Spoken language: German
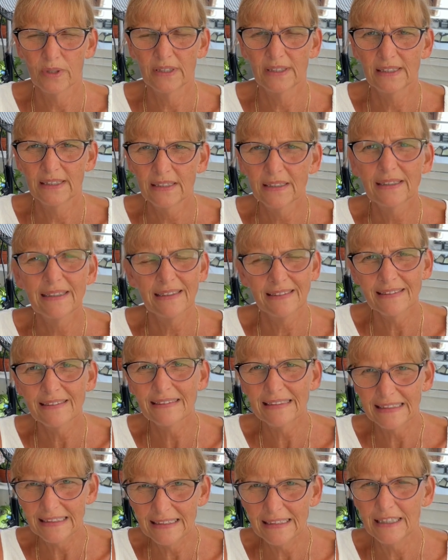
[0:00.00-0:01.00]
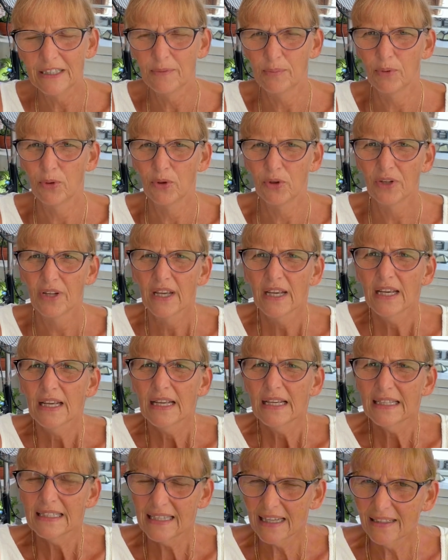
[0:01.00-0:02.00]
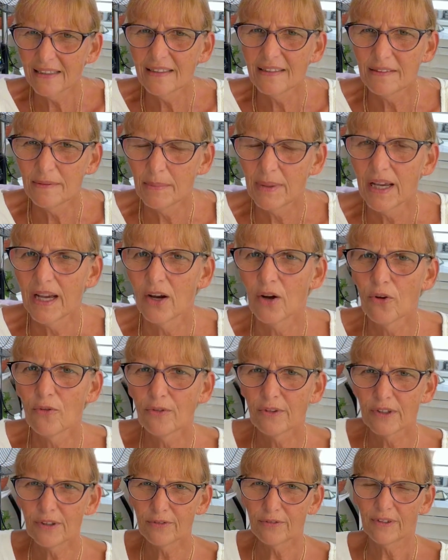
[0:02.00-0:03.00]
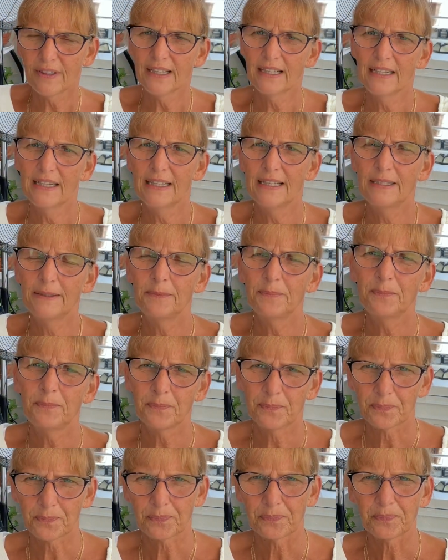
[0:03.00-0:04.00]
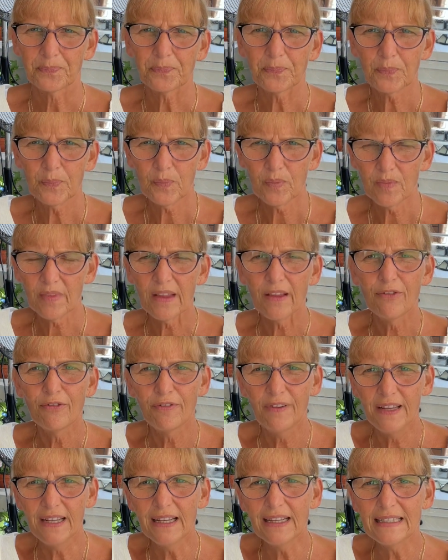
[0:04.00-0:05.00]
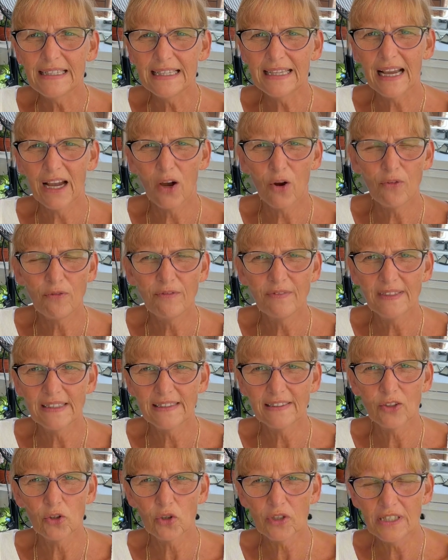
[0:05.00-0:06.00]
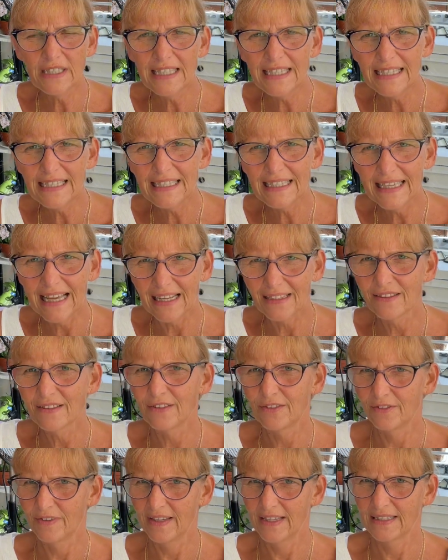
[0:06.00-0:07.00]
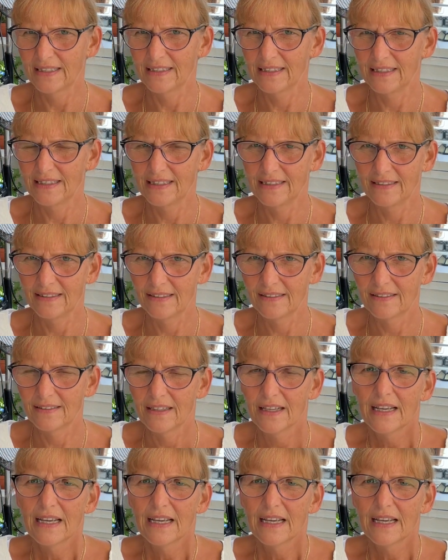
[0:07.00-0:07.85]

Ne? Das ist richtig blöd. Dann ist mir aufgefallen, viele, die kaufen, wenn es noch nicht ganz fertig ist.